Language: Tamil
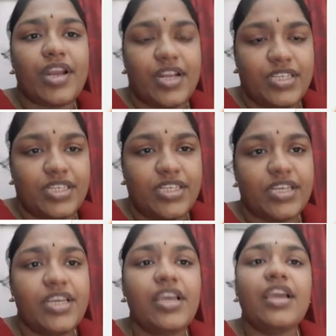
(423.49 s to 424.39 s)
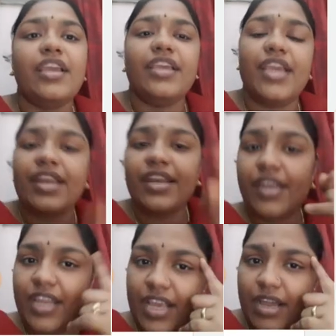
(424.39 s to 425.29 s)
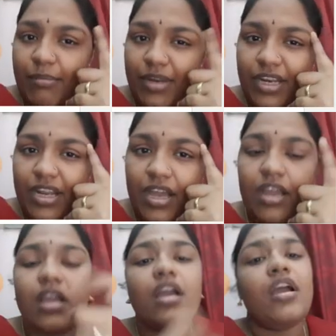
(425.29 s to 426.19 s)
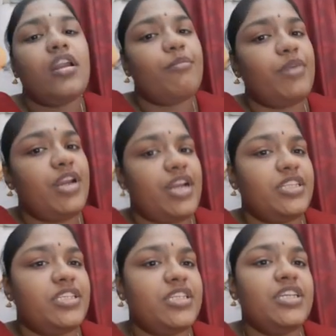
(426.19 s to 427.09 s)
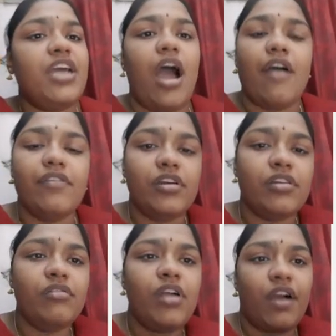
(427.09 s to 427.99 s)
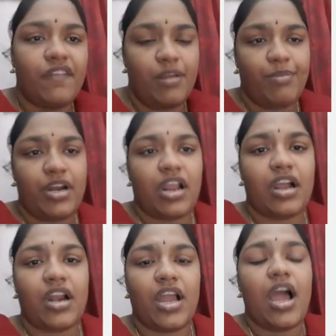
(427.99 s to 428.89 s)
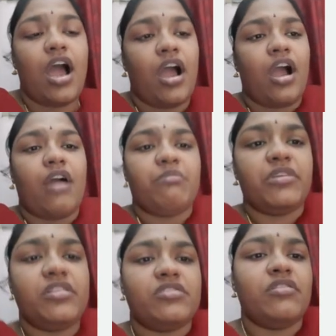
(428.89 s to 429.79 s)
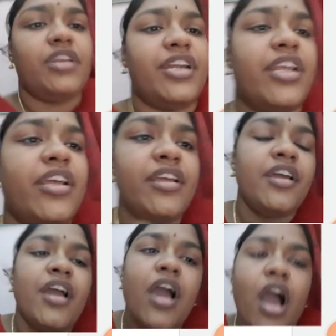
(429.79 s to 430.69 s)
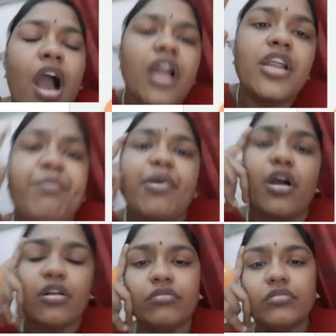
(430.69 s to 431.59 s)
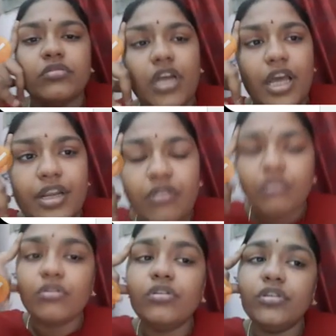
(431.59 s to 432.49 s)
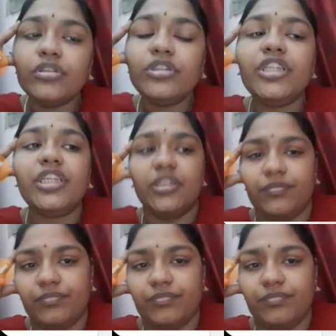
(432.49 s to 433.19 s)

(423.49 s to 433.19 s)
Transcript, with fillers: நினச்சி எண்ணி அப்படின்னா நம்மளை நினச்சி அவங்களும் கவலைப்படுறாங்களா அப்படின்னு சொல்லிட்டு அழிப்பானும் கறிக்கோளும் யோசிக்குது